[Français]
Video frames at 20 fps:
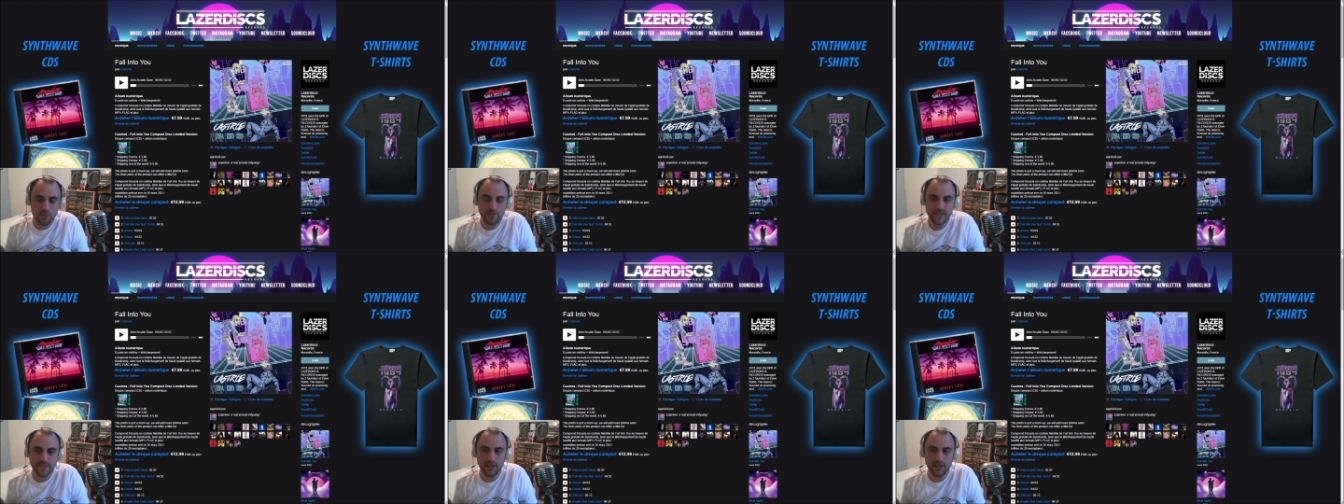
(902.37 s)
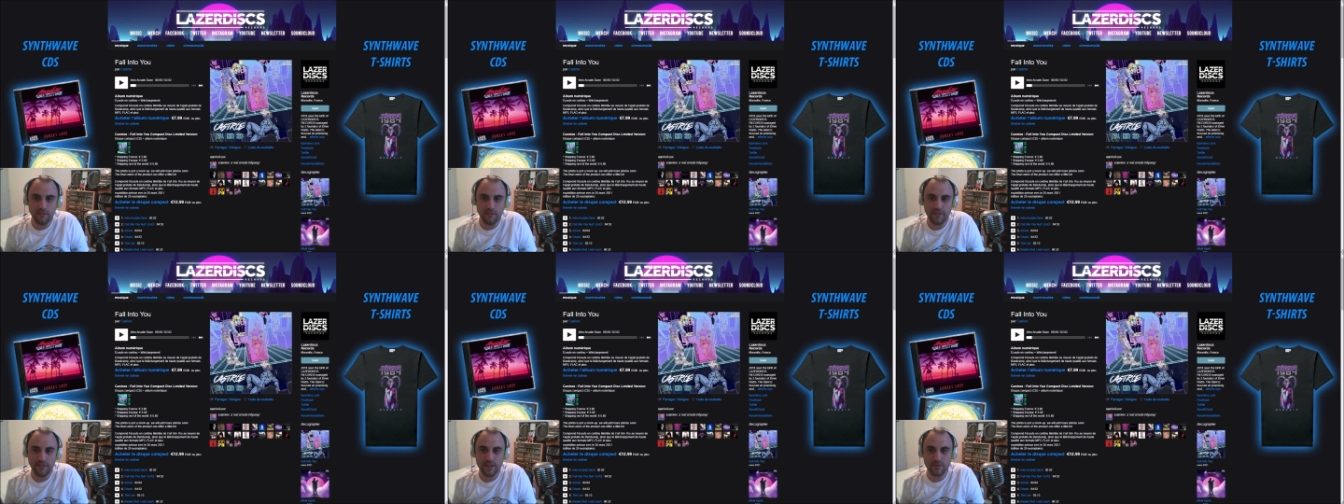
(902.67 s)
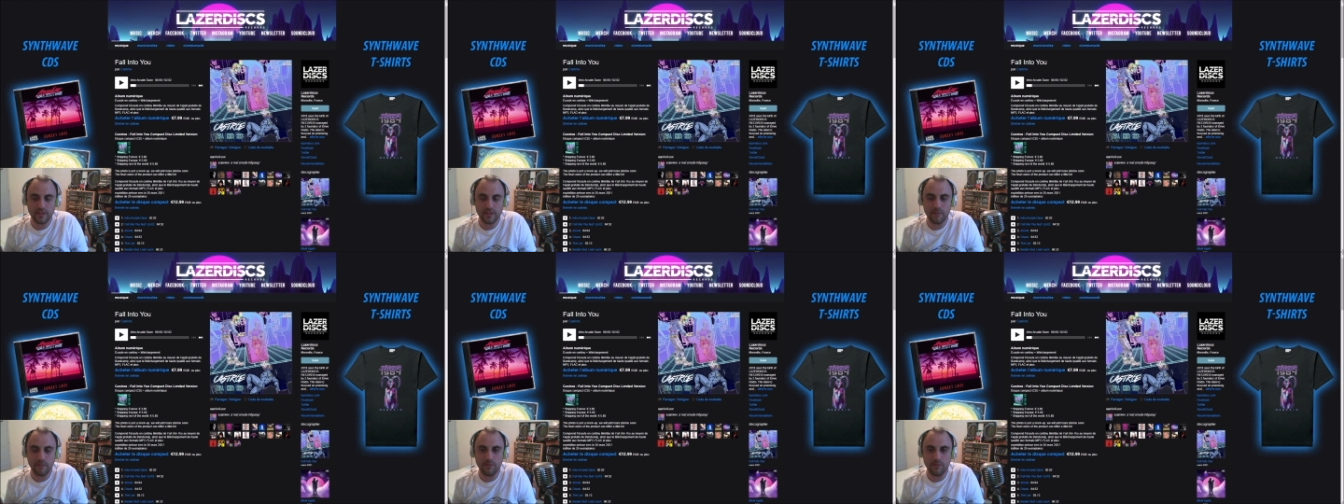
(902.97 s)
si en fait
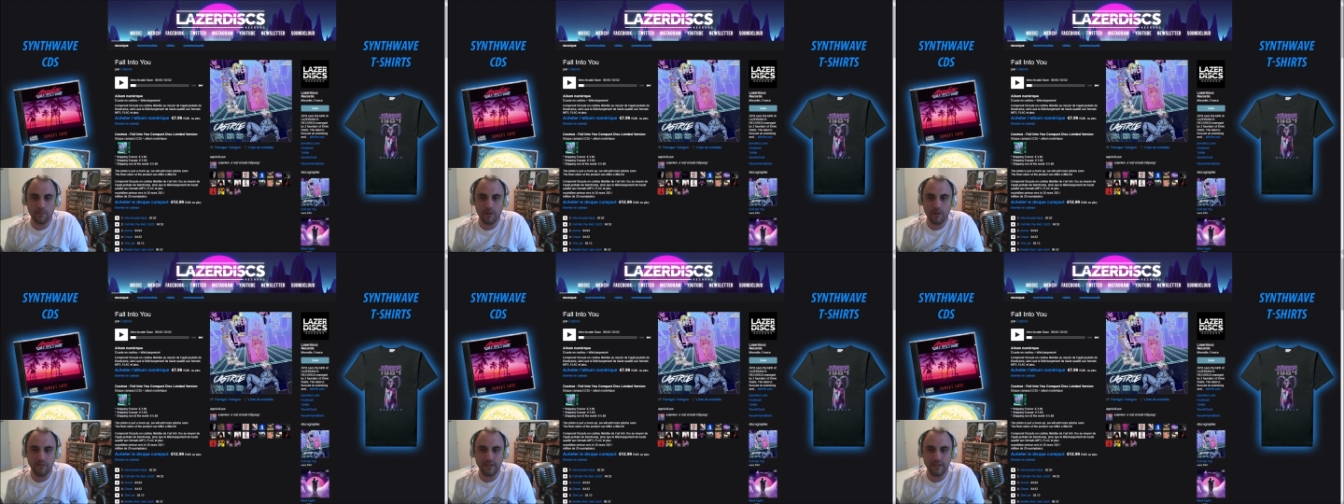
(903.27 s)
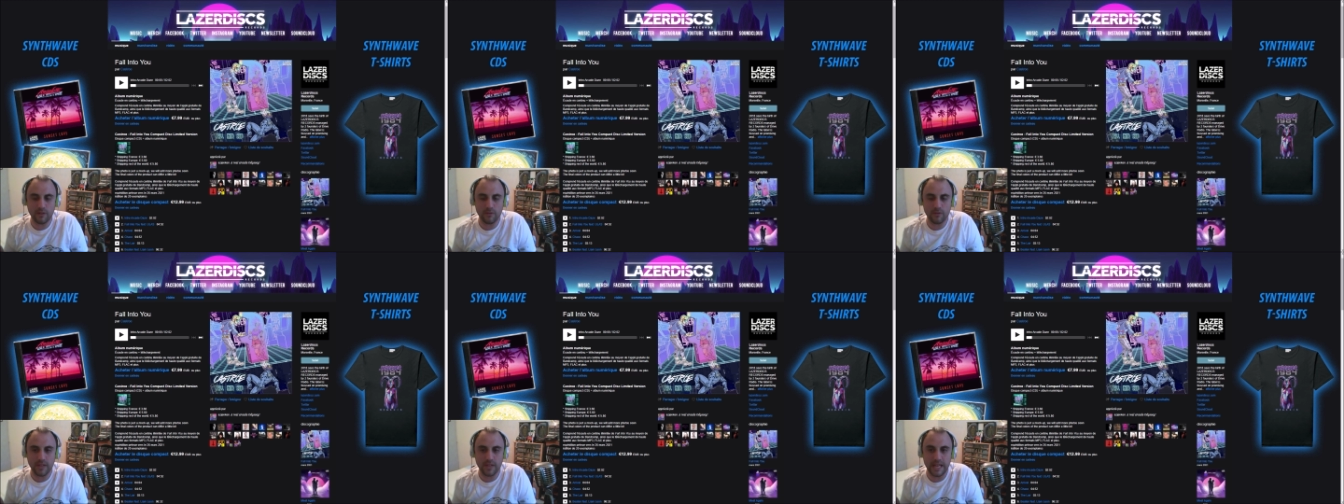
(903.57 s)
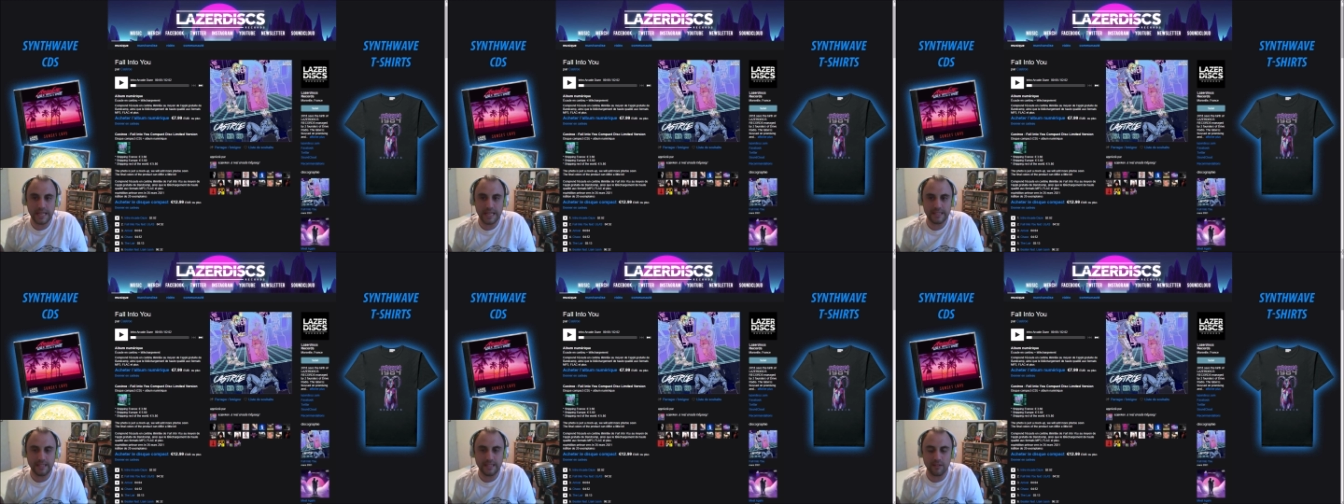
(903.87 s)
tout simplement en fait le
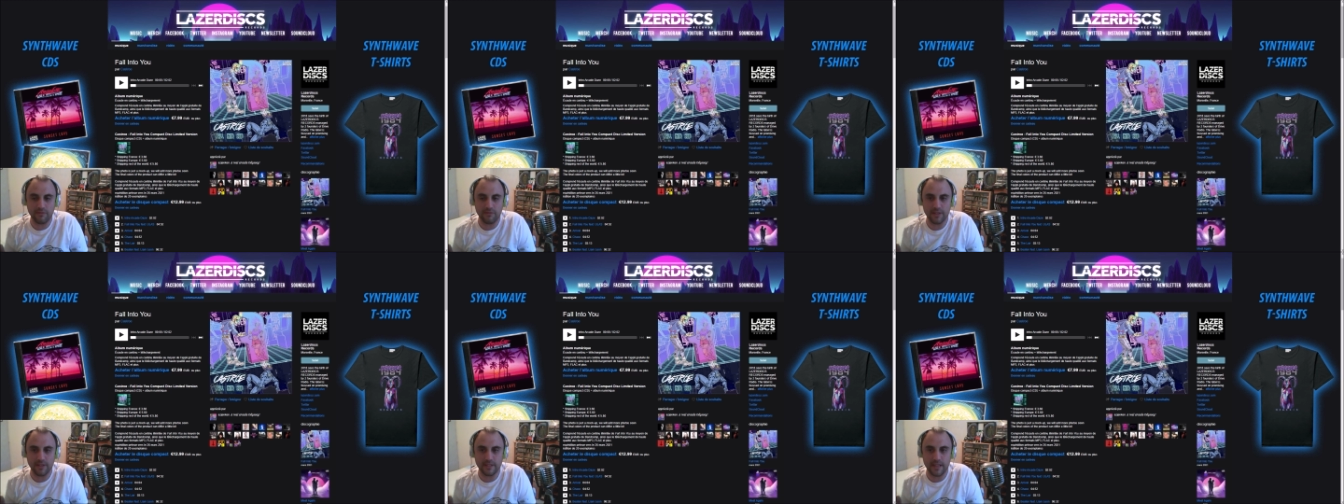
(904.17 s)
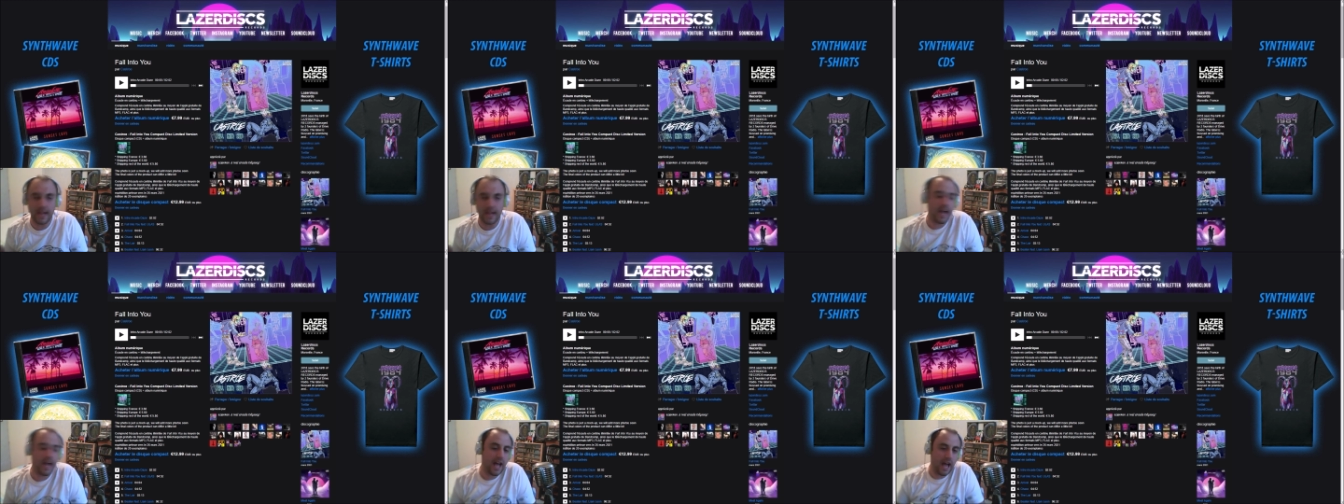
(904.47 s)
gars était en fait